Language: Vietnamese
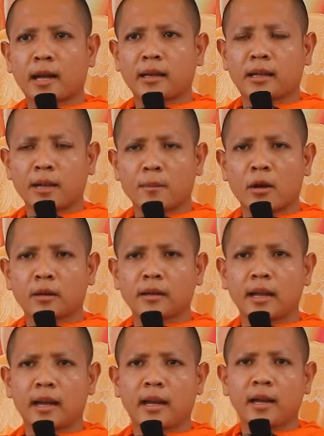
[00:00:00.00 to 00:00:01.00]
chất chị bốn
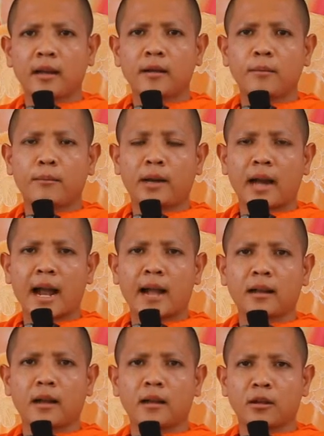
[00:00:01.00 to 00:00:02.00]
tế Mình
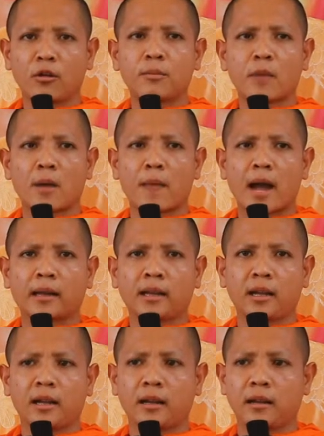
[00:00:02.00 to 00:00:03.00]
ăn anh chui màu bàn
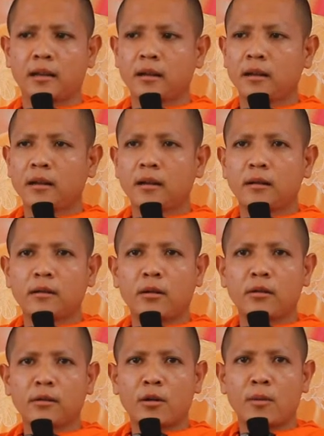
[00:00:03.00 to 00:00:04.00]
tế
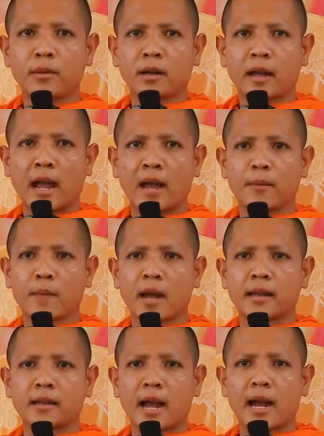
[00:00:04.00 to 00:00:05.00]
Đôi nhôm được hàng
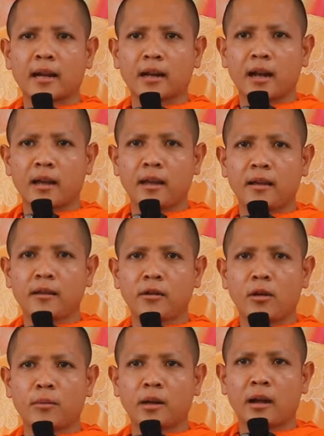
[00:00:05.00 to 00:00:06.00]
bài trang đây
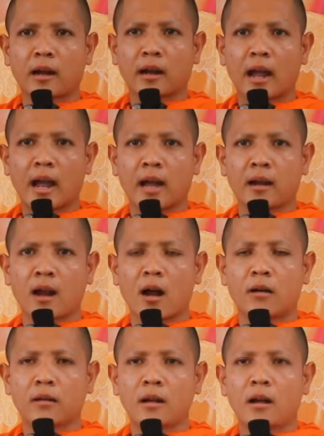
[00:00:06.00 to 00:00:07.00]
Nhôm được hàng
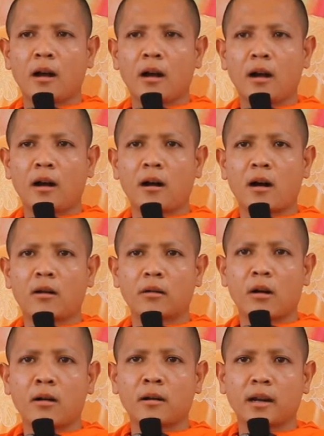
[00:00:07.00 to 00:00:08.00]
ăn Ở
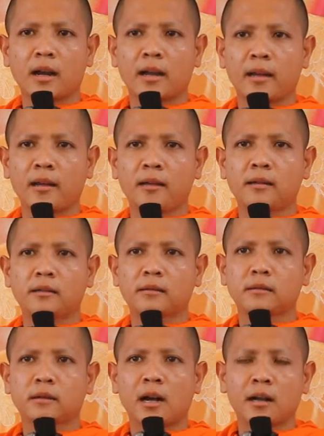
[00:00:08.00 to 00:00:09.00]
đông đây
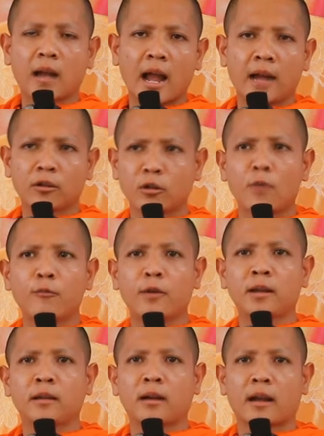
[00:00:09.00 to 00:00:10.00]
Nơi hàng trung
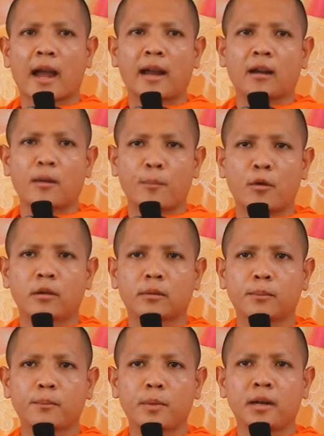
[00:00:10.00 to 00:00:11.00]
vinh Nơi hạt cặp buông
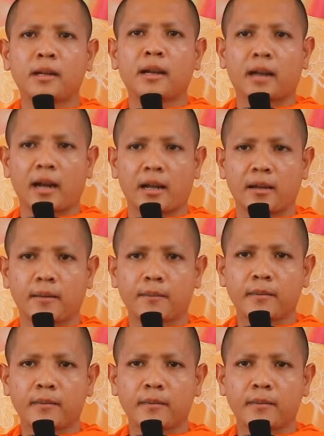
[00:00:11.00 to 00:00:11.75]
spư này đây